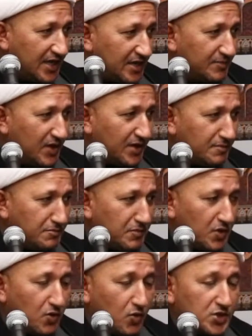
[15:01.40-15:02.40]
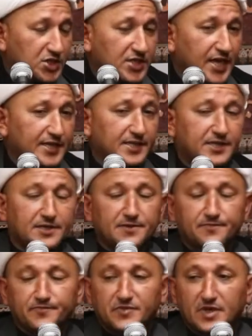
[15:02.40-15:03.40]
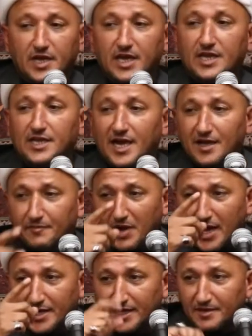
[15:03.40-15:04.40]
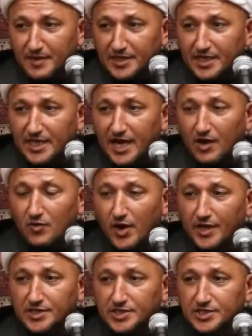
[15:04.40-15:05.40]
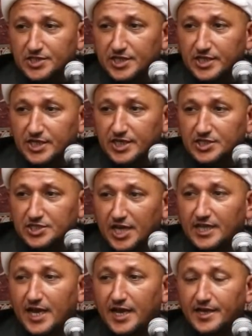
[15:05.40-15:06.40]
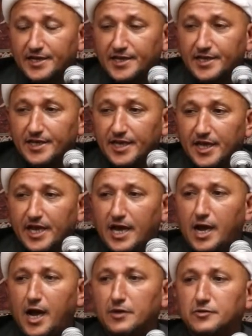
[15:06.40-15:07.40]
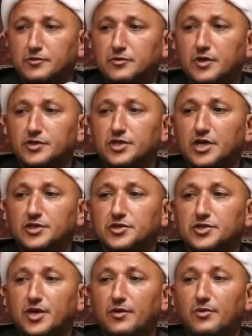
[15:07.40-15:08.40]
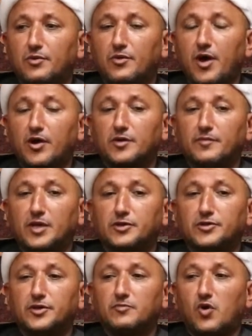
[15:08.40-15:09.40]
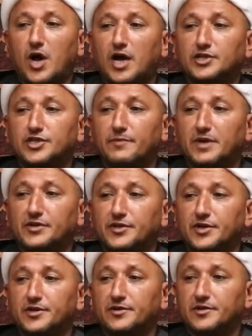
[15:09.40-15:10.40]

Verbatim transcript: المهم وصلت الأخبار علما إلى أويس الجلائري أعد جيشا ضخما لمهاجمته